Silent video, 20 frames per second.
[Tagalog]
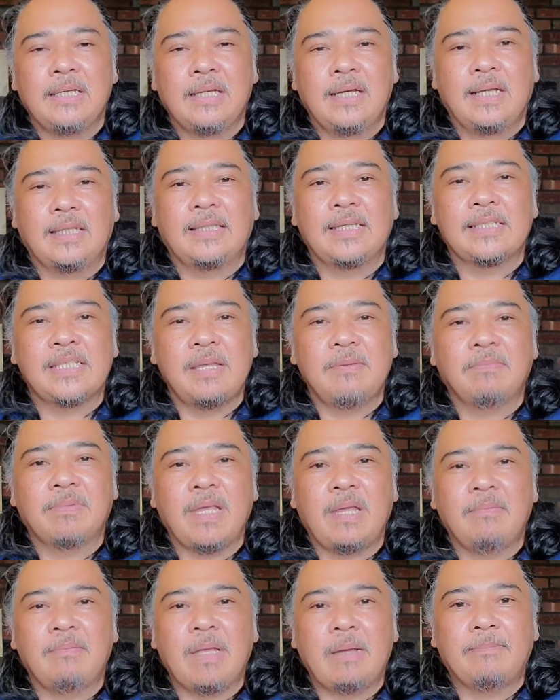At the same
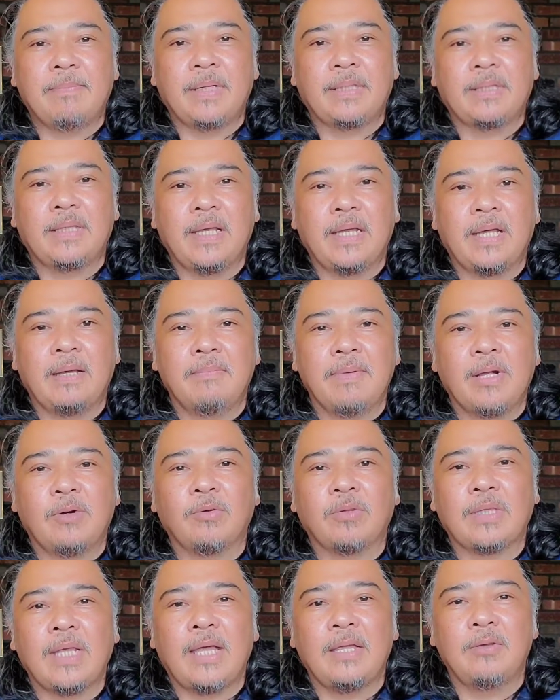time, dapat uh,
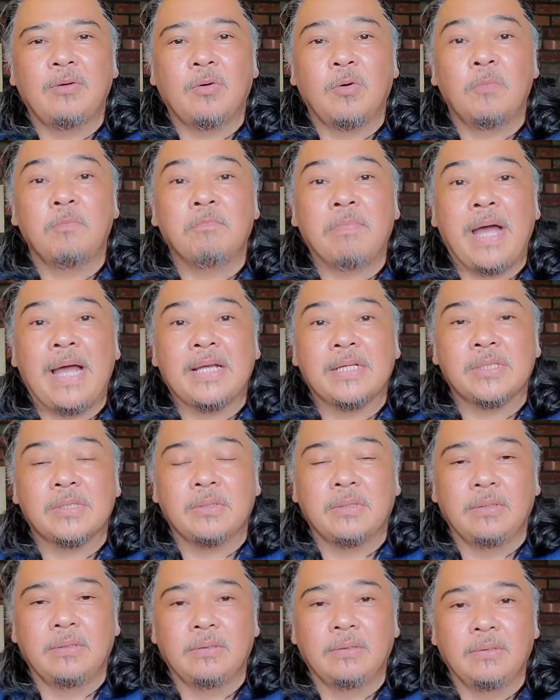meron tayong
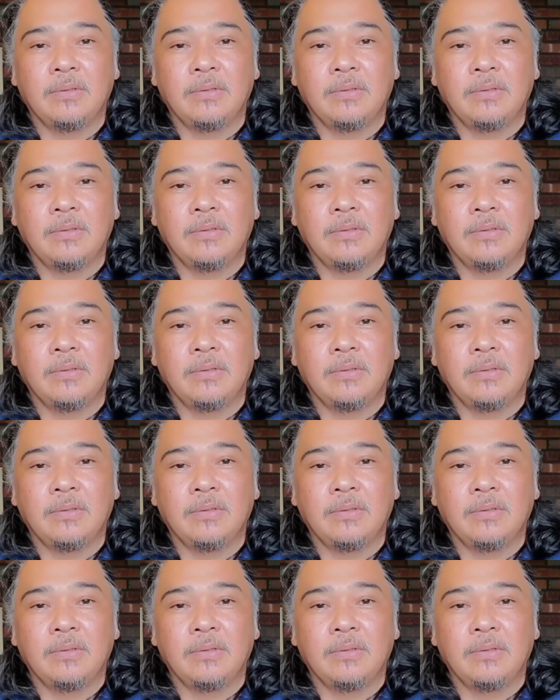compassion